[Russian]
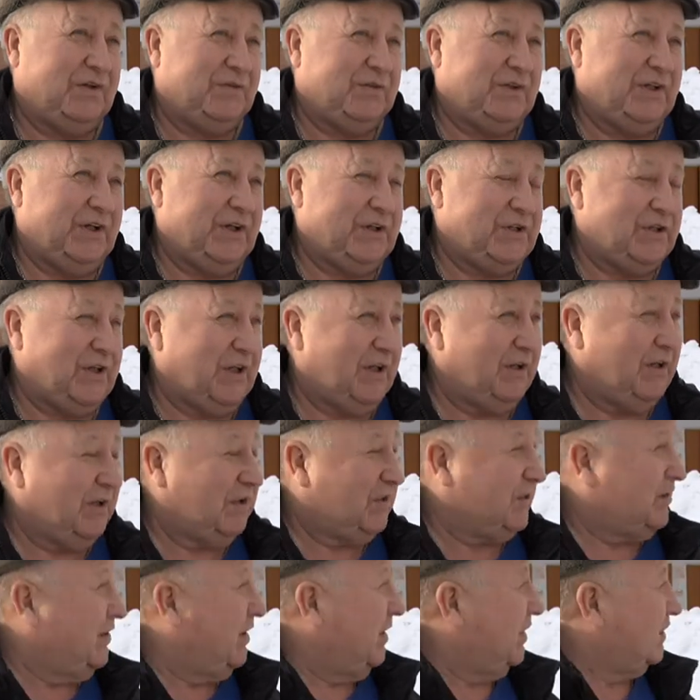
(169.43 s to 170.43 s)
Три человека
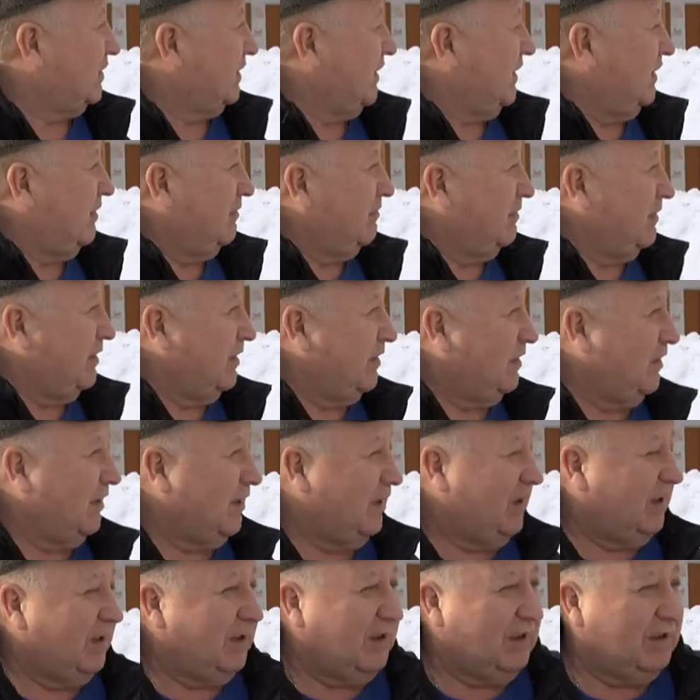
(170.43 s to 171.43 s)
снег скидывали.
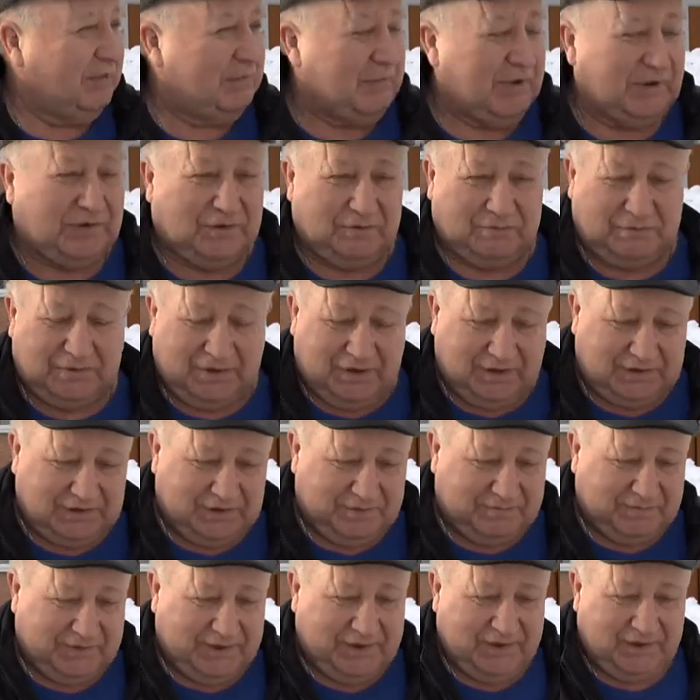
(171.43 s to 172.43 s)
Потом
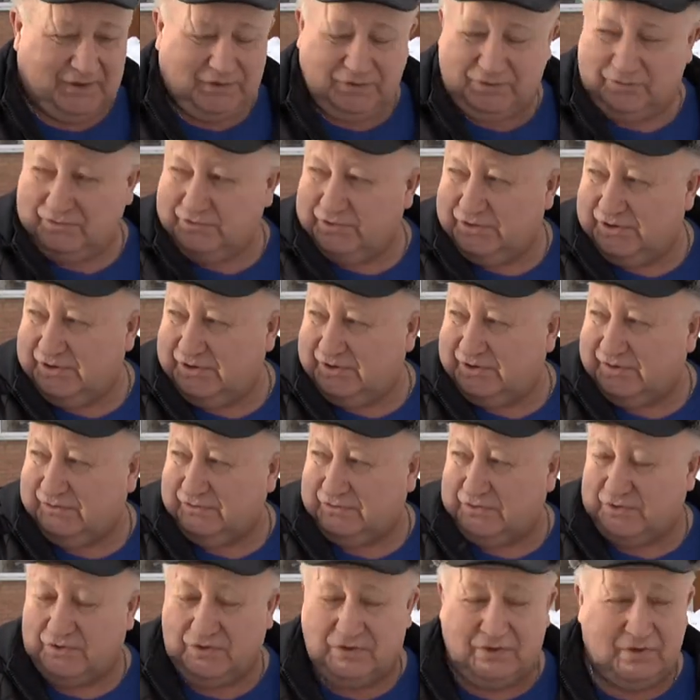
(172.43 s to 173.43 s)
трактор приехал, тут чистил
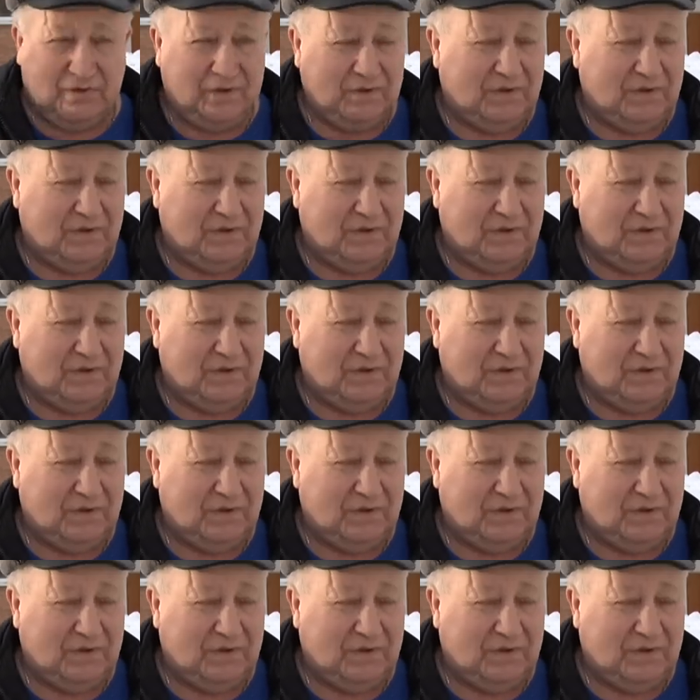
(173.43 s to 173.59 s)
все.